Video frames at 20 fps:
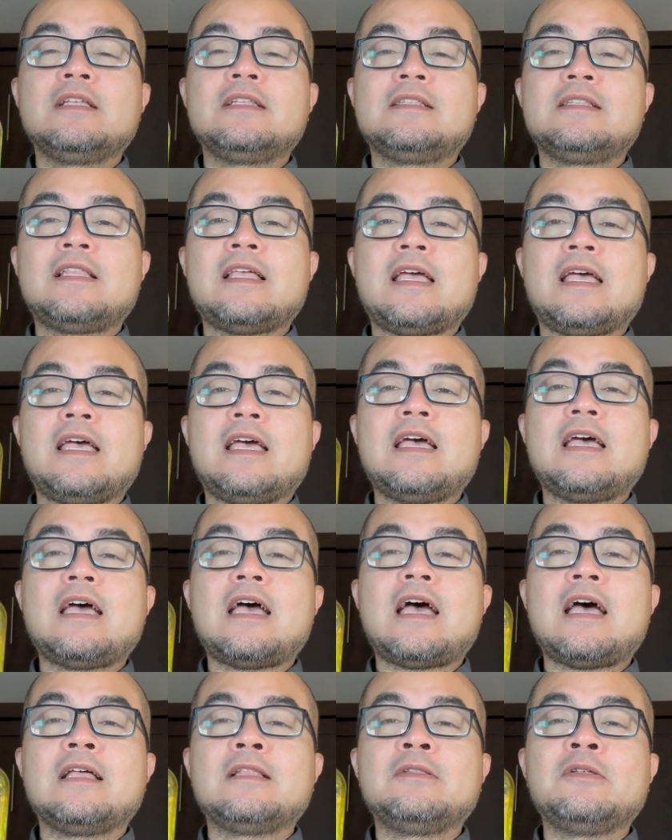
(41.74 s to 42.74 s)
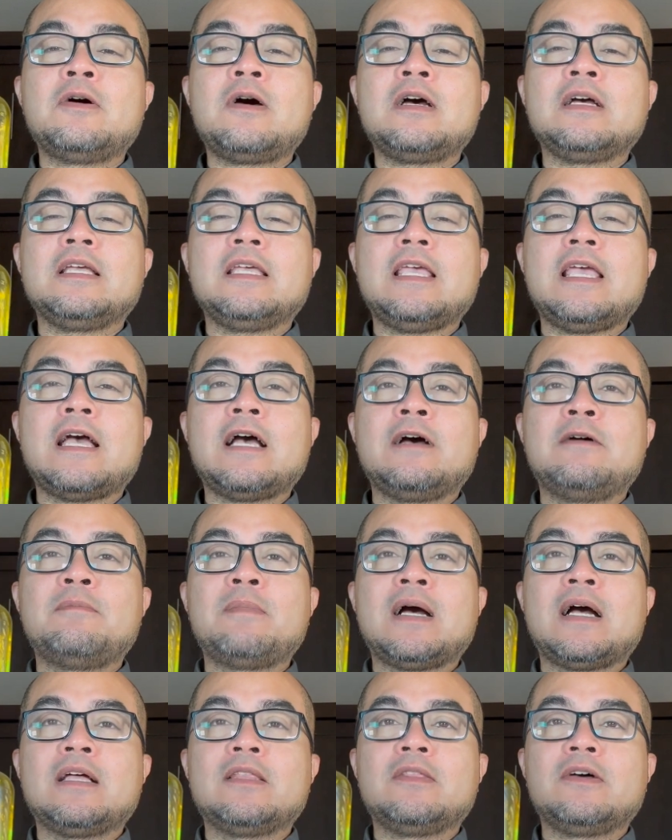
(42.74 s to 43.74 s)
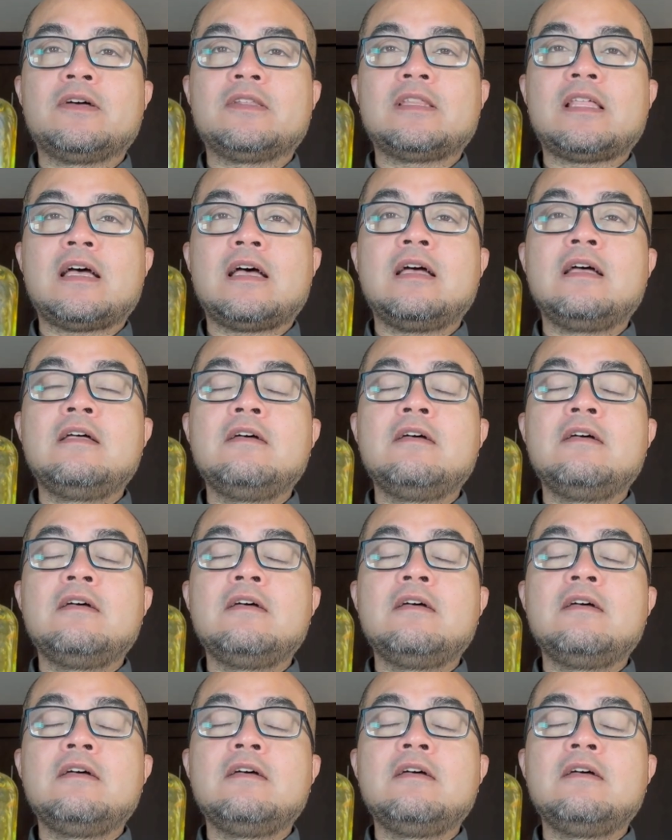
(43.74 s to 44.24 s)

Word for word: Te, ano ang iyang mga nota?